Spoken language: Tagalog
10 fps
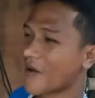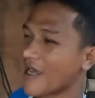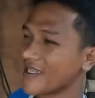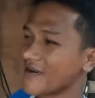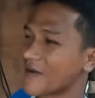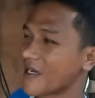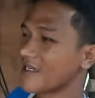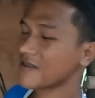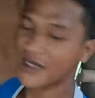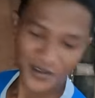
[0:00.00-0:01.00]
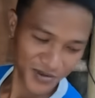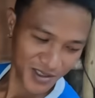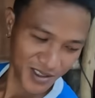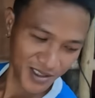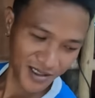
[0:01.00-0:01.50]
pa niya ba? Ay, sabi ko,
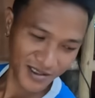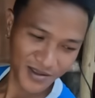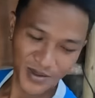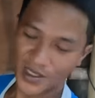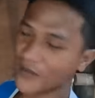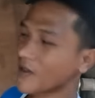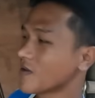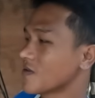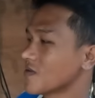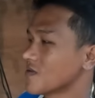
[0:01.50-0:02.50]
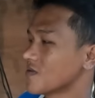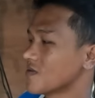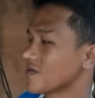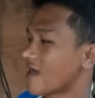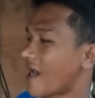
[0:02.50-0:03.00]
sige. Ay, sabi ko,
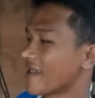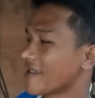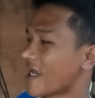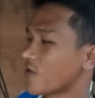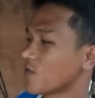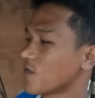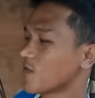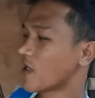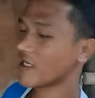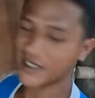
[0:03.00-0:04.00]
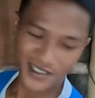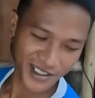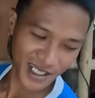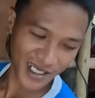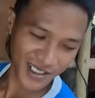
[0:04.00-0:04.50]
kahit kaya ko may edad
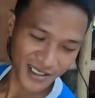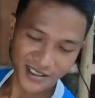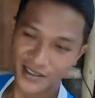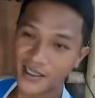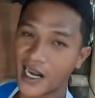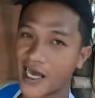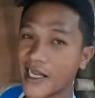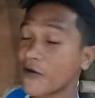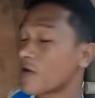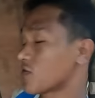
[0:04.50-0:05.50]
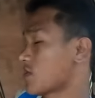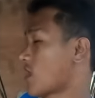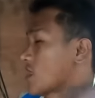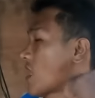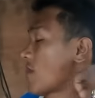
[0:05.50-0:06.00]
na sa akin at dala na ako sa
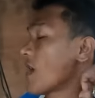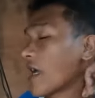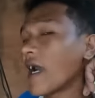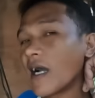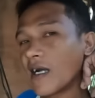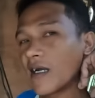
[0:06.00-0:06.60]
bata pa kaya